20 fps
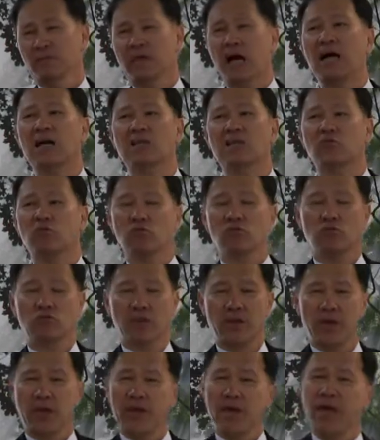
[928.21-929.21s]
나
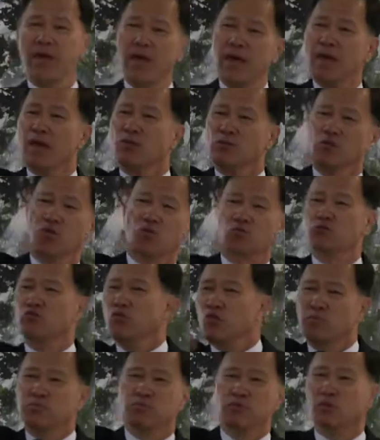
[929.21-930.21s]
같아도 계속
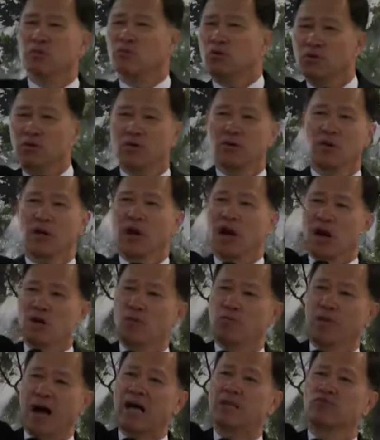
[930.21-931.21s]
주없어서
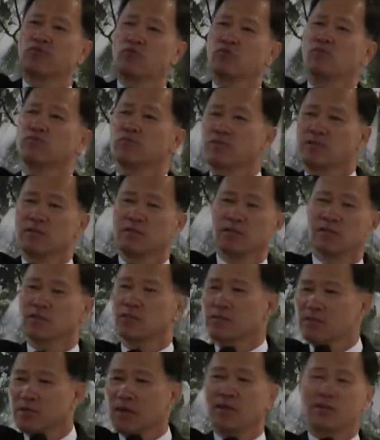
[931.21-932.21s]
하고 마술
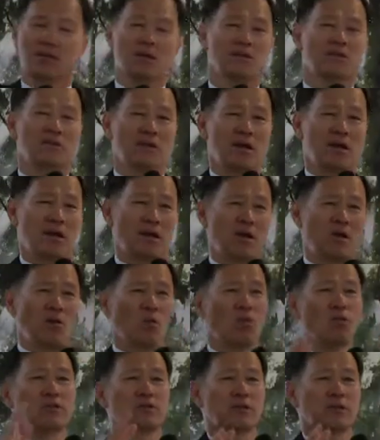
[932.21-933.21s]
부리듯이 그럴 텐데
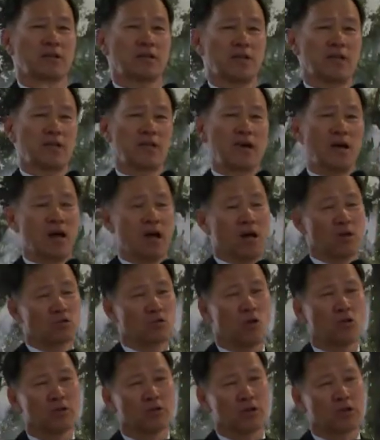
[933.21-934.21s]
어찌게
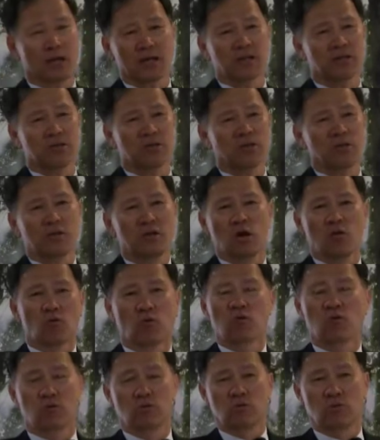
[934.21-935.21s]
성경에는 그게
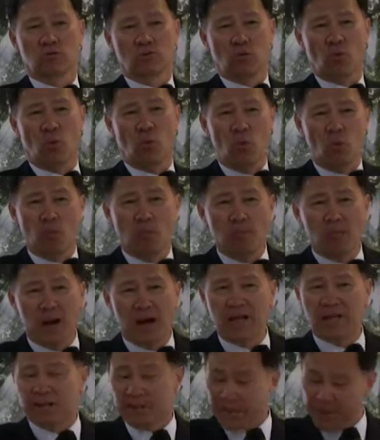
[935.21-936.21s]
없거든요.
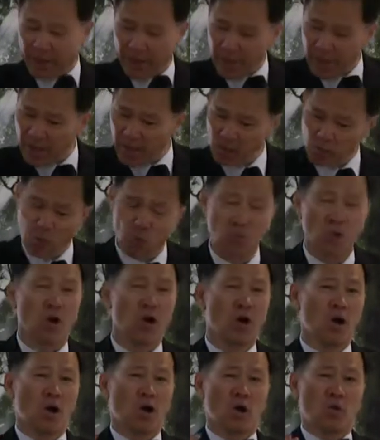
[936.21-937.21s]
그것만 계속
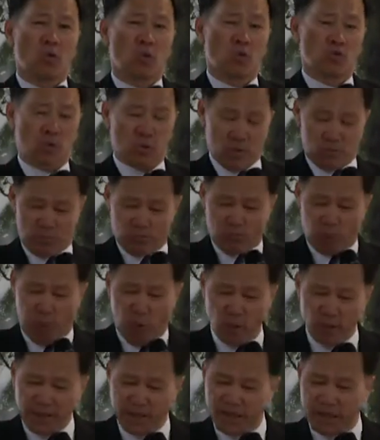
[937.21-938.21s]

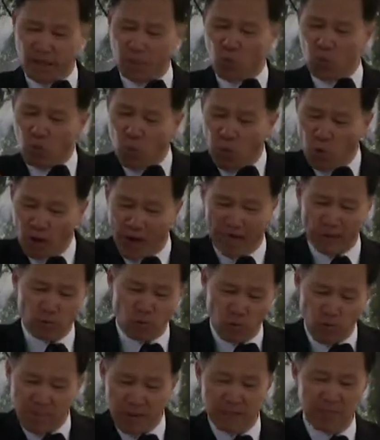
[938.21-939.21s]
본인하고 그
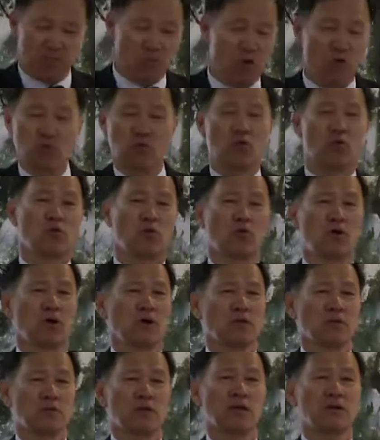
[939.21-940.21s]
가족만 먹고
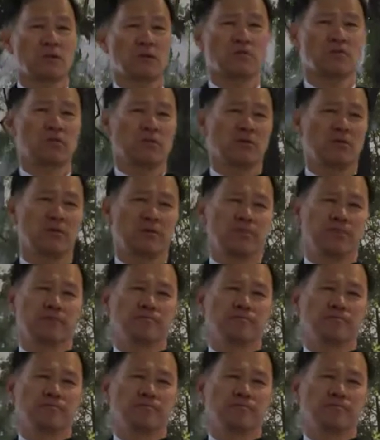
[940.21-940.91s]
살았어요.